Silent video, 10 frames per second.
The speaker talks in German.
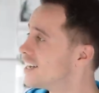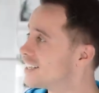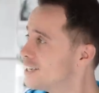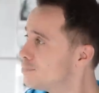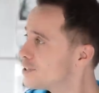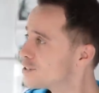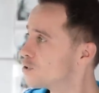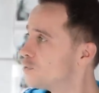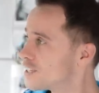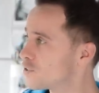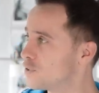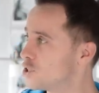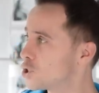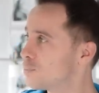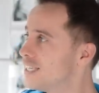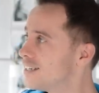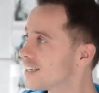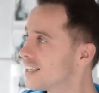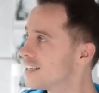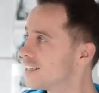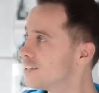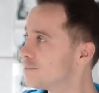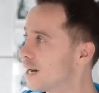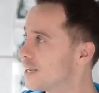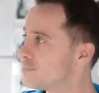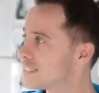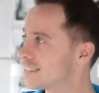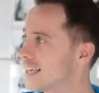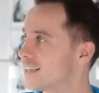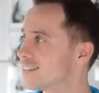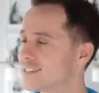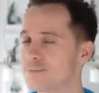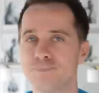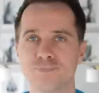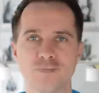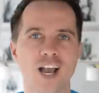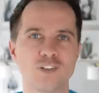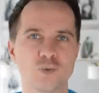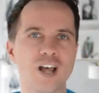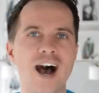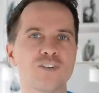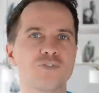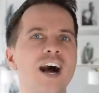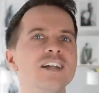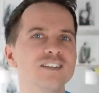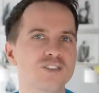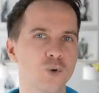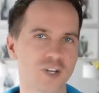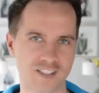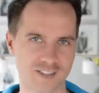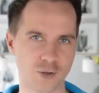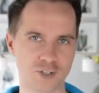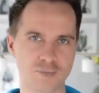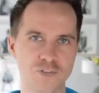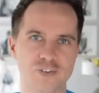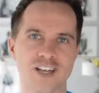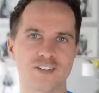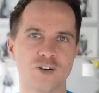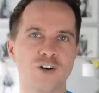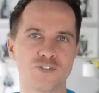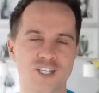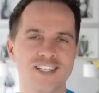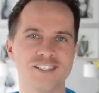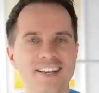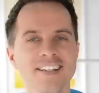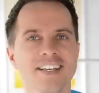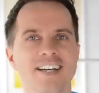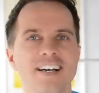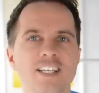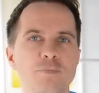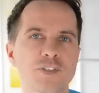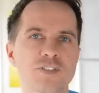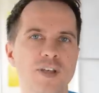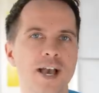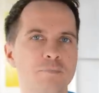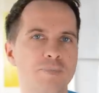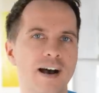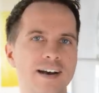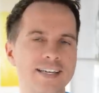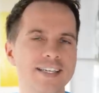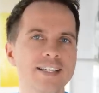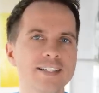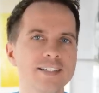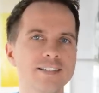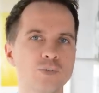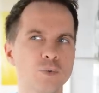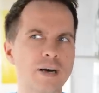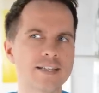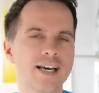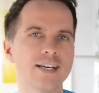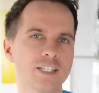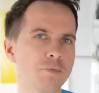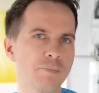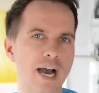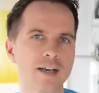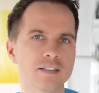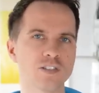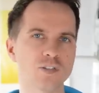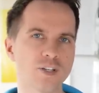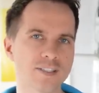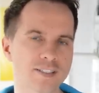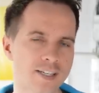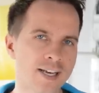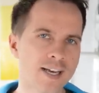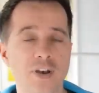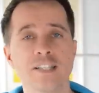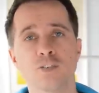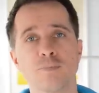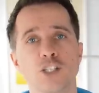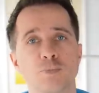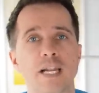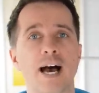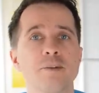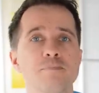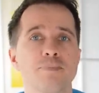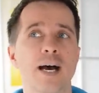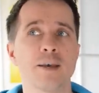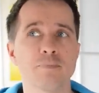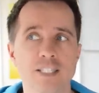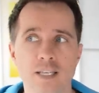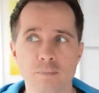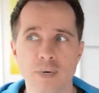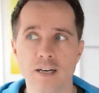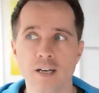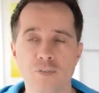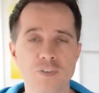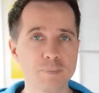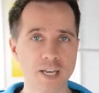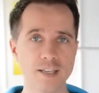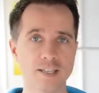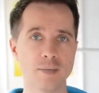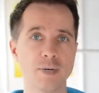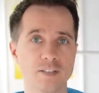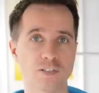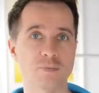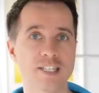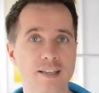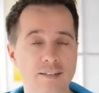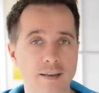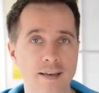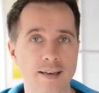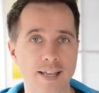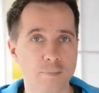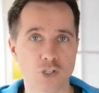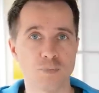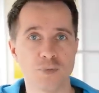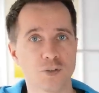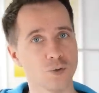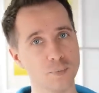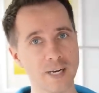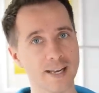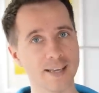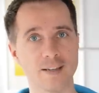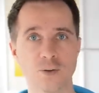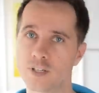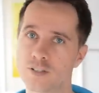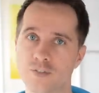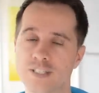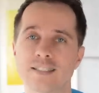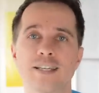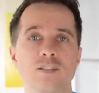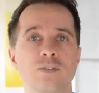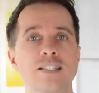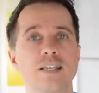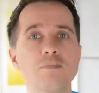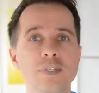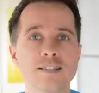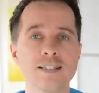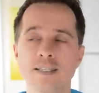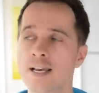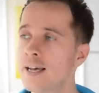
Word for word: Gibt es sowas wie Spielregeln beim Sex? Also eine Art Verhaltenskodex könnte man vielleicht auch aufstellen. In der Tat gibt es ein paar Regeln, so ein paar Sachen, die man beachten sollte. Fängt zum Beispiel an beim Thema, wie bringe ich jemanden zum Sex? Ja, bestimmt nicht durch Überreden oder sowas. Nein, sowas gibt es nicht.